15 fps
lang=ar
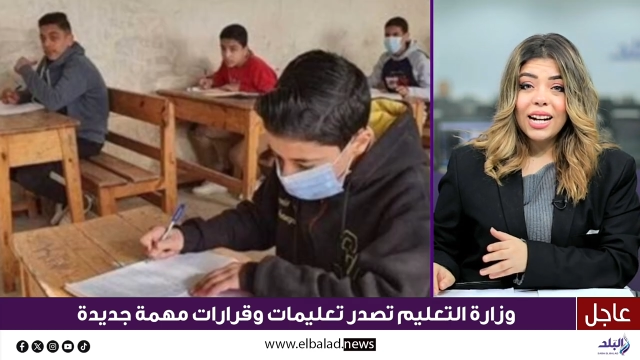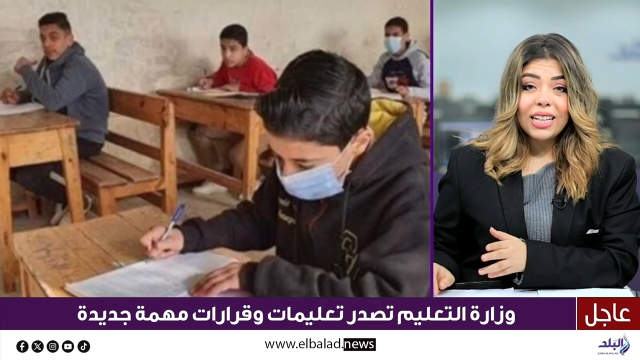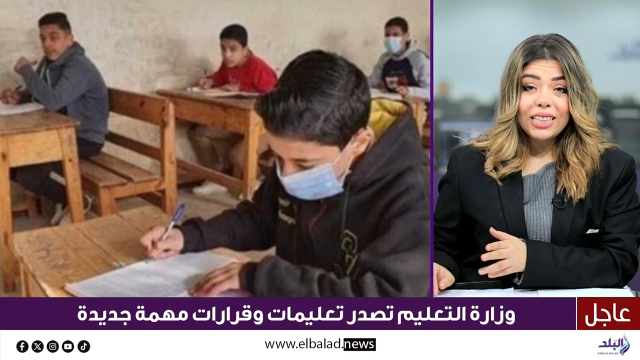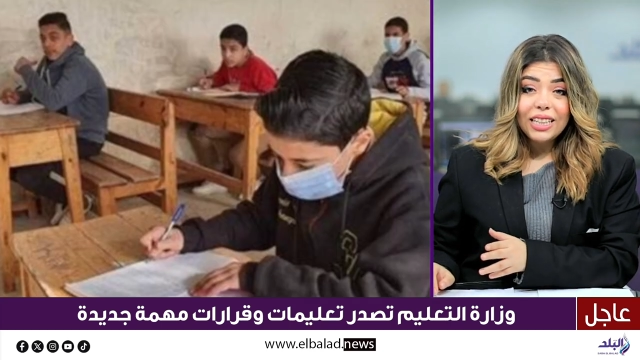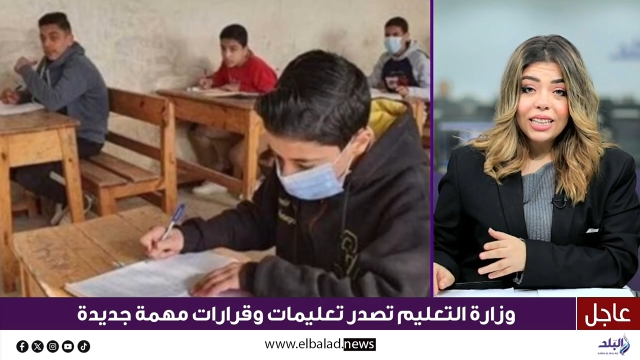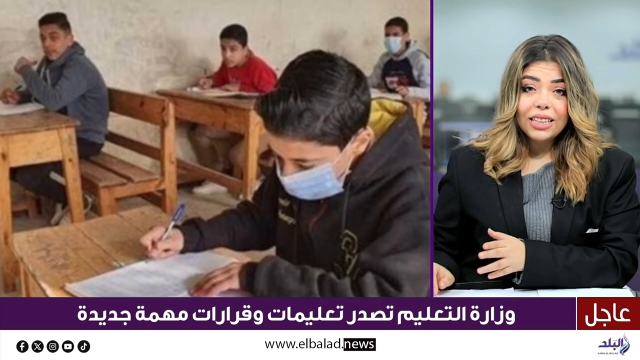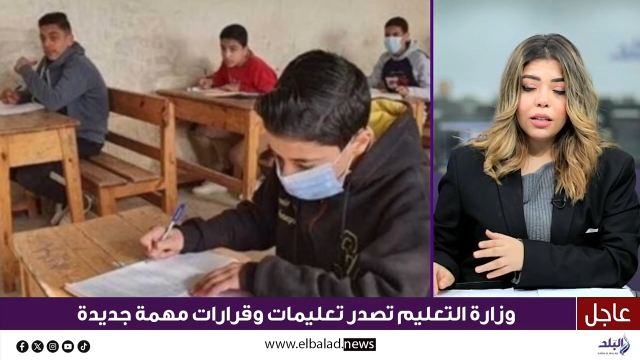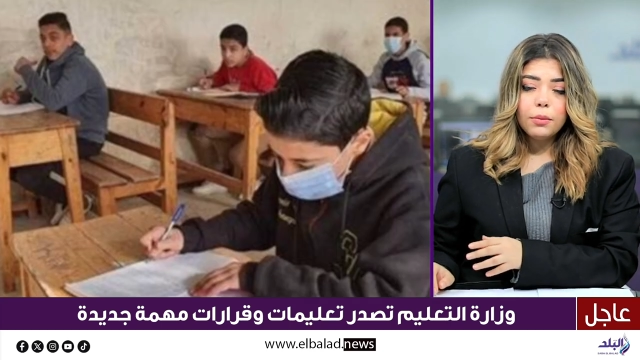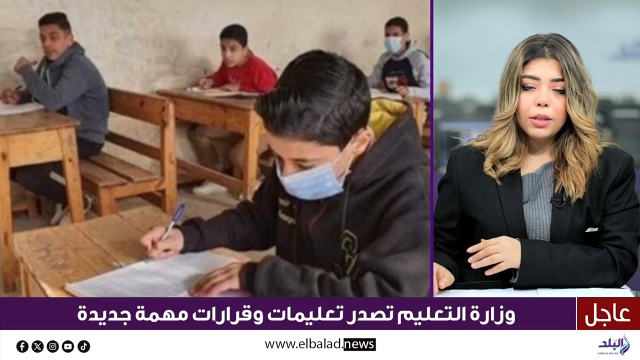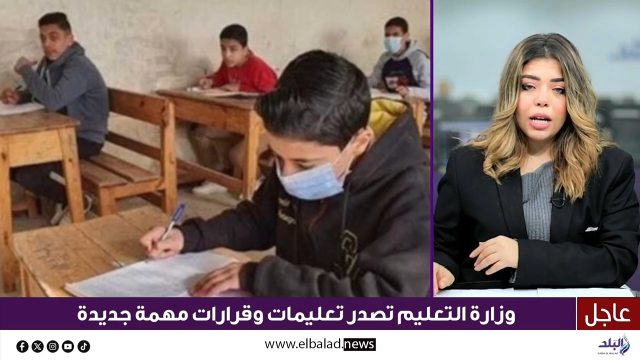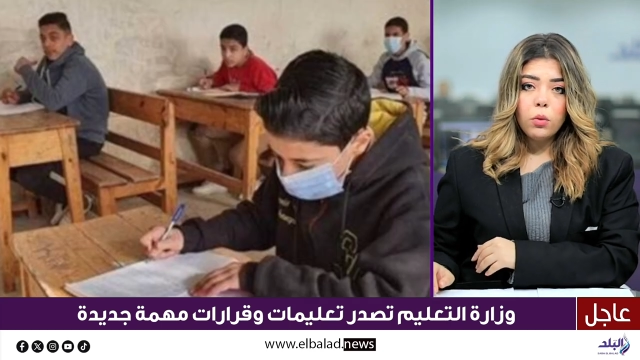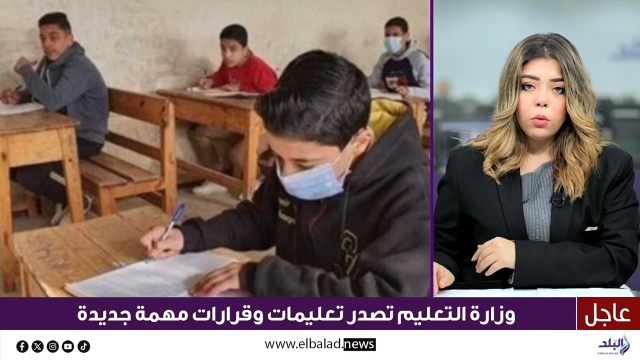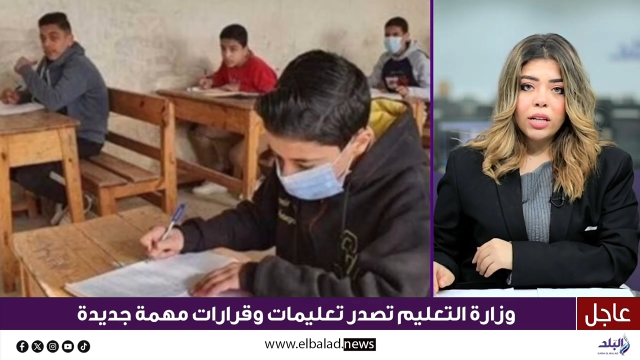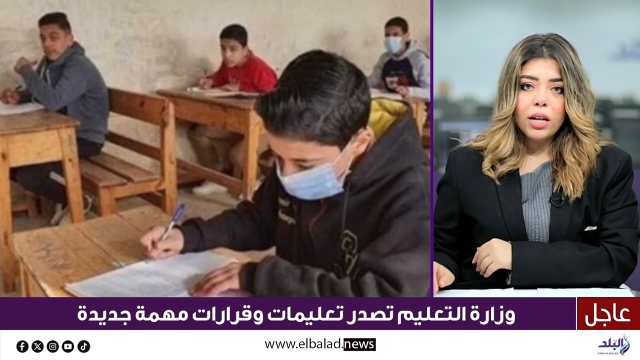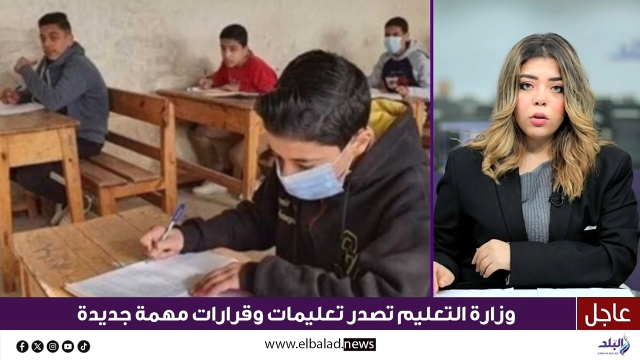العديد من
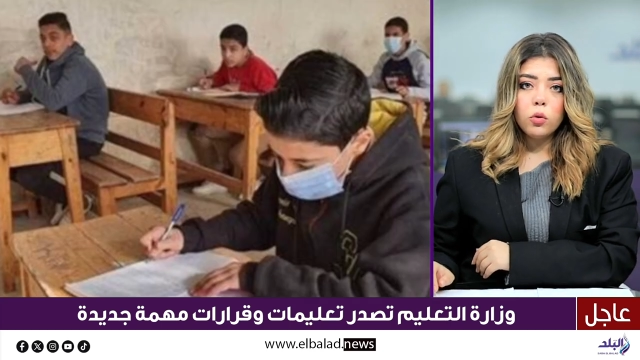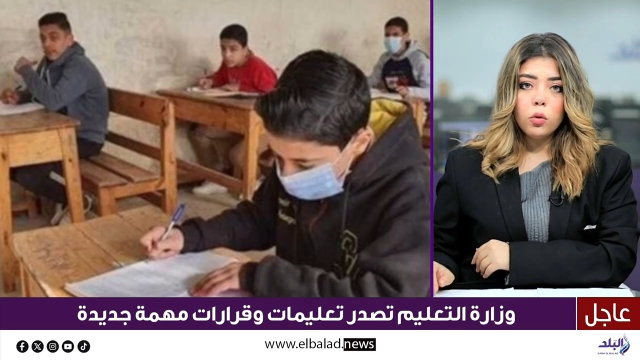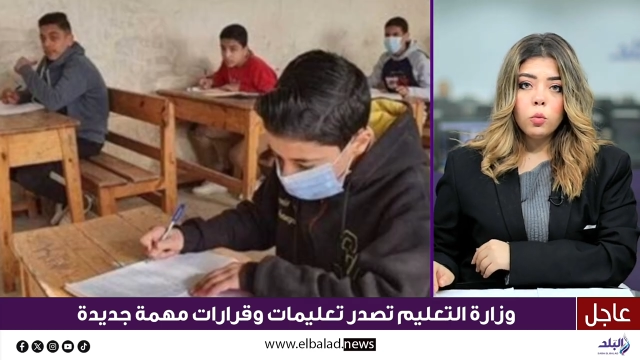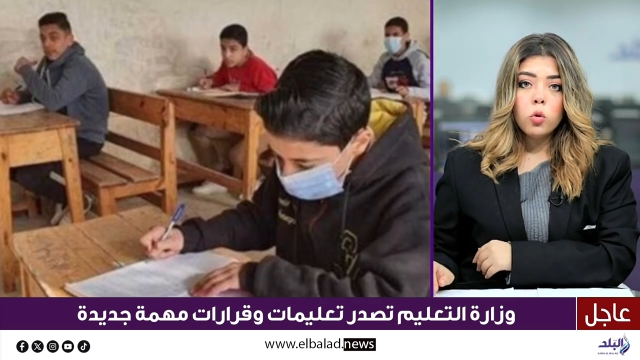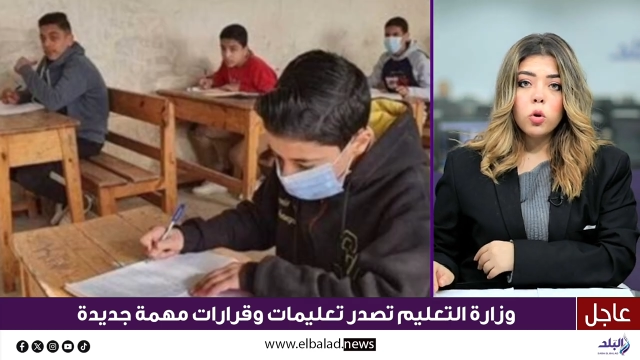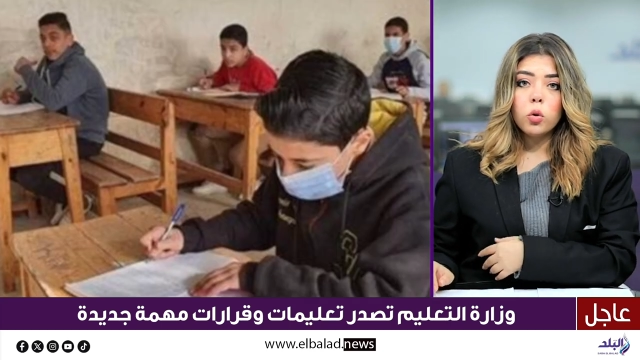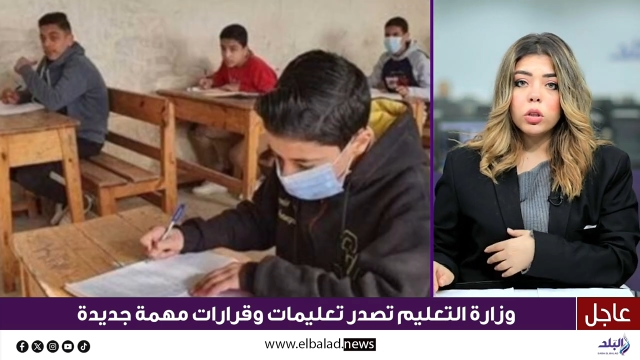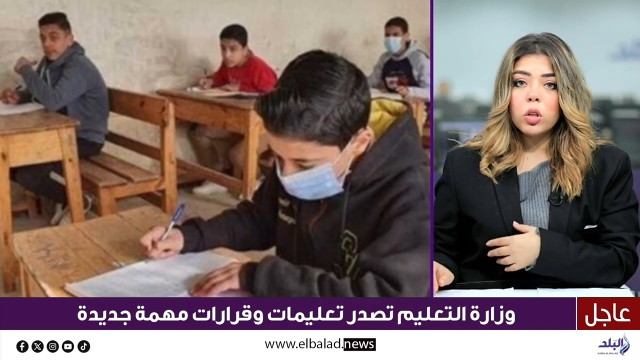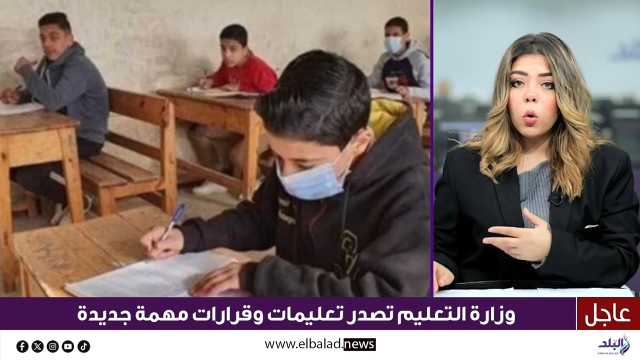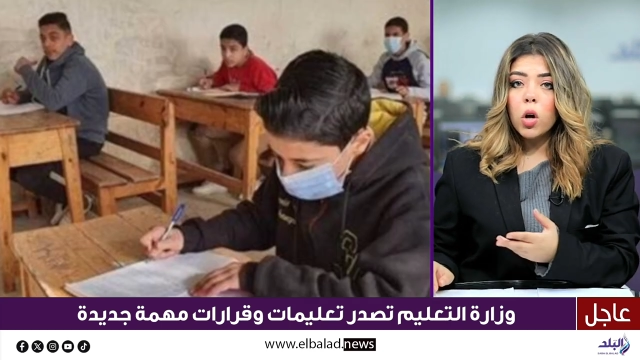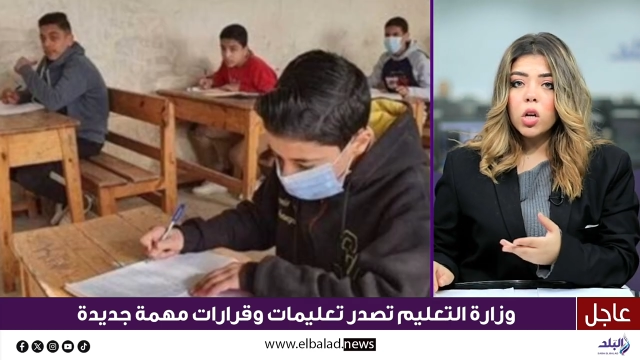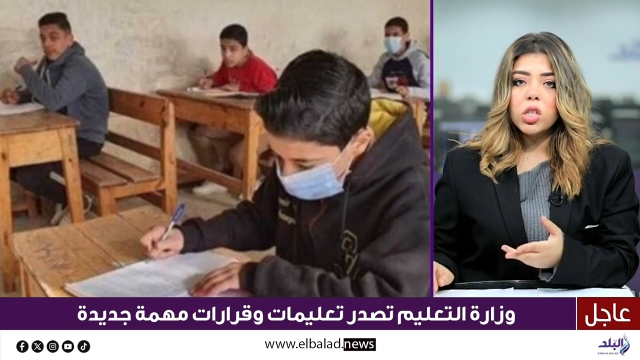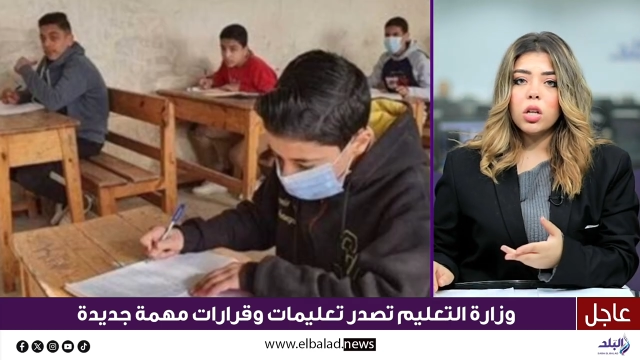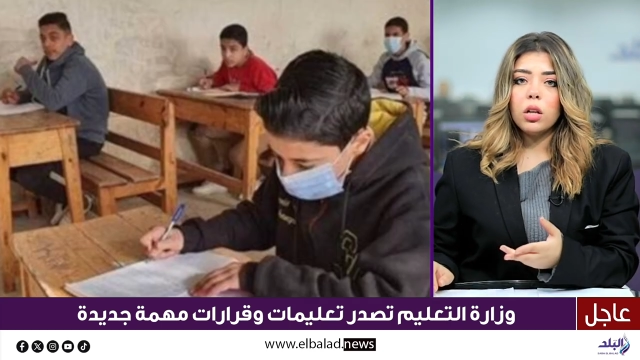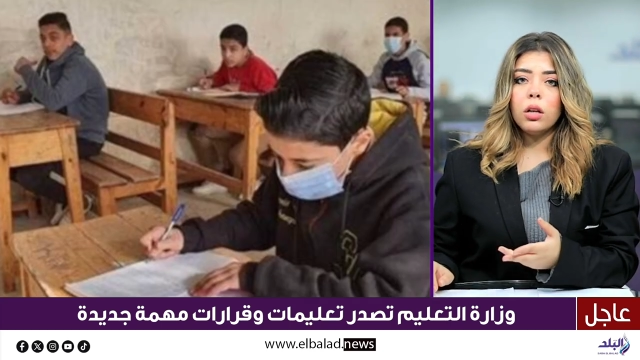أولياء الأمور
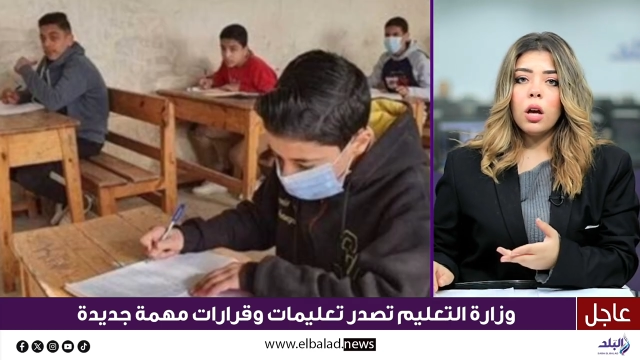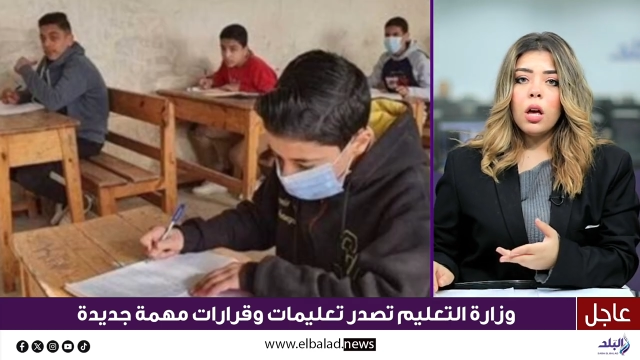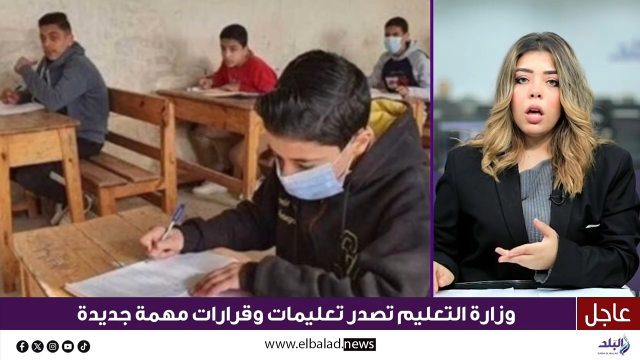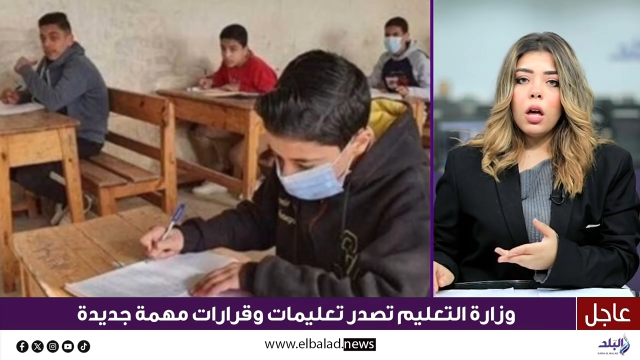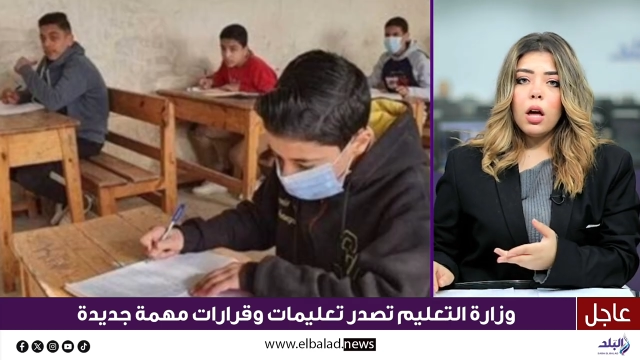وتواصل